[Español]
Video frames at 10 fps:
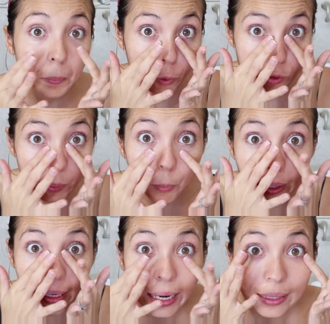Me gusta
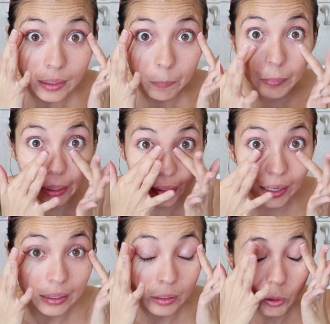ponerla también
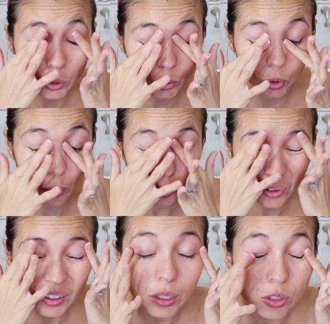en el
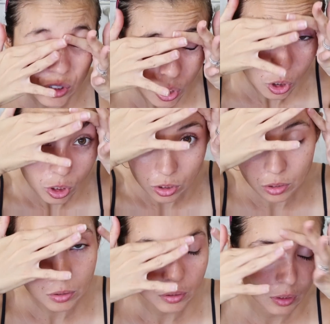contorno de los
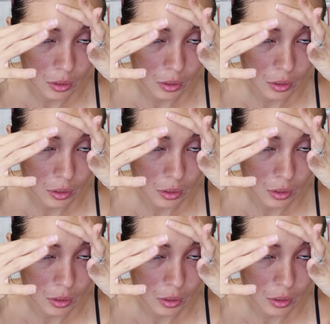ojos.